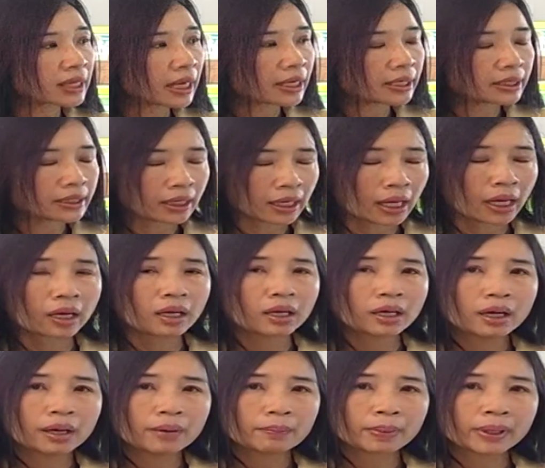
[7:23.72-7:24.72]
ไซค์เนี่ยค่ะ
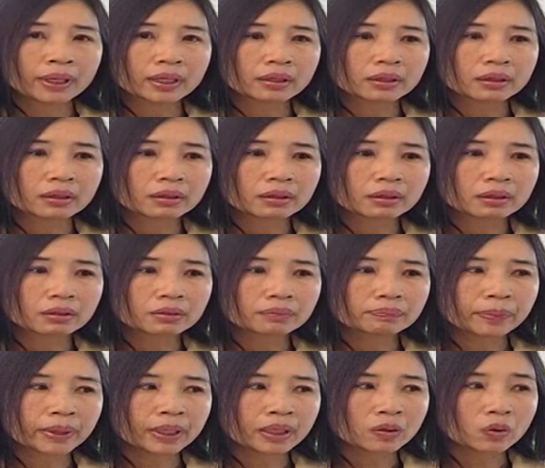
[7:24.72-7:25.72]
เป็น
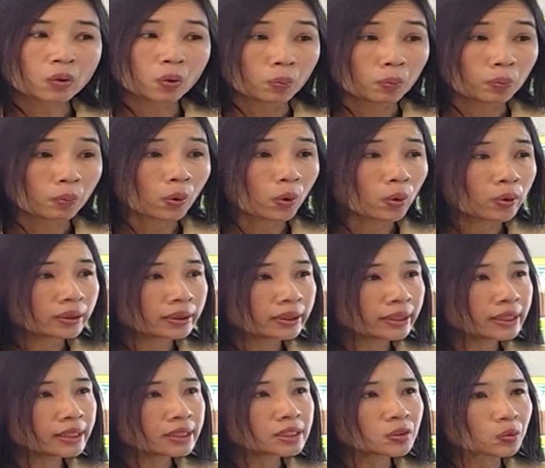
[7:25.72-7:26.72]
เป็นกลุ่มคน
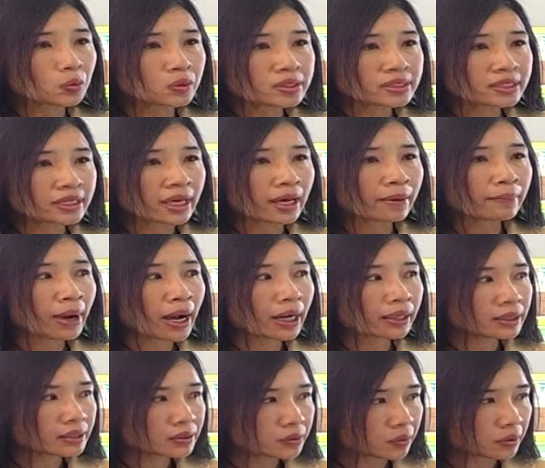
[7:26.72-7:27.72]
ที่สูญเสียมา
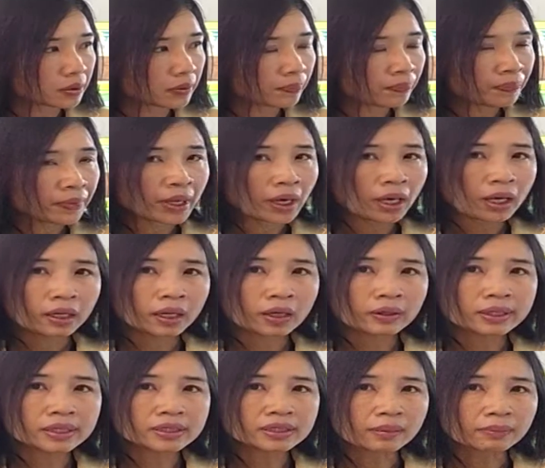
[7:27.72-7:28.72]
กที่สุดแล้
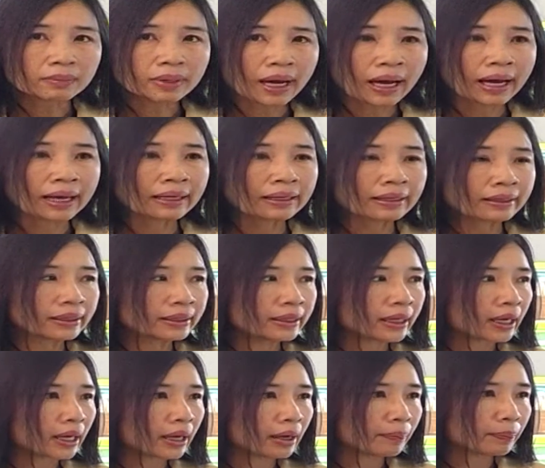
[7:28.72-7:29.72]
วที่สำคัญเลย
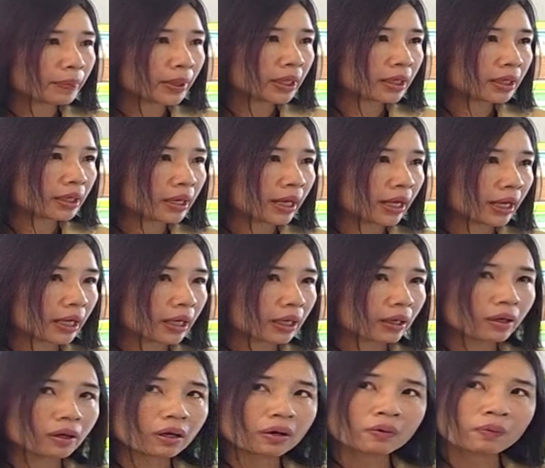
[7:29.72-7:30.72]
เนี่ยค่ะเป็นเด็ก
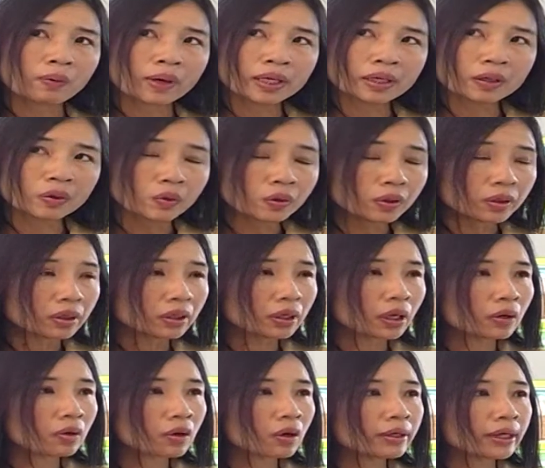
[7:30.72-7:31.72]
วัยรุ่น
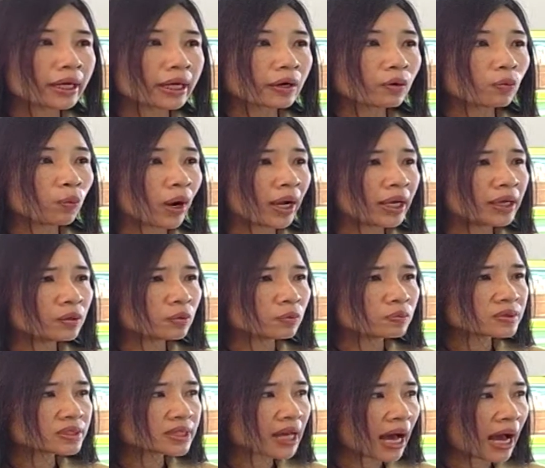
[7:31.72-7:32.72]
แล้วก็เด็กวัยห
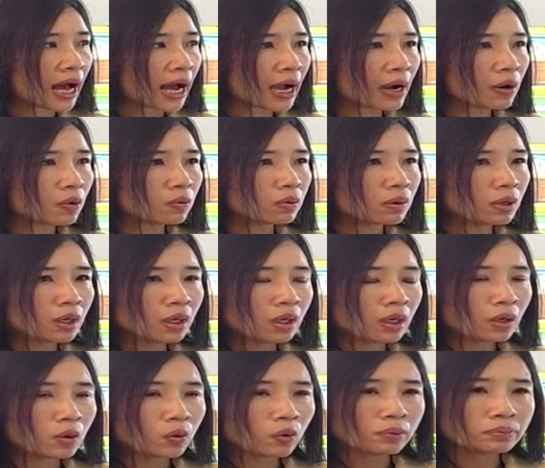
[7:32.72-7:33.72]
นุ่มสาว
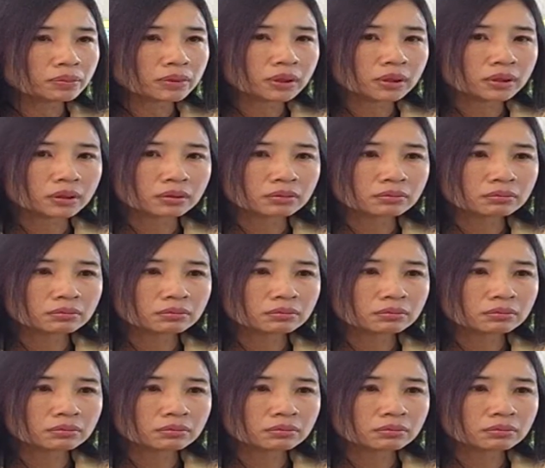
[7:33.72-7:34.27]
รวมถึง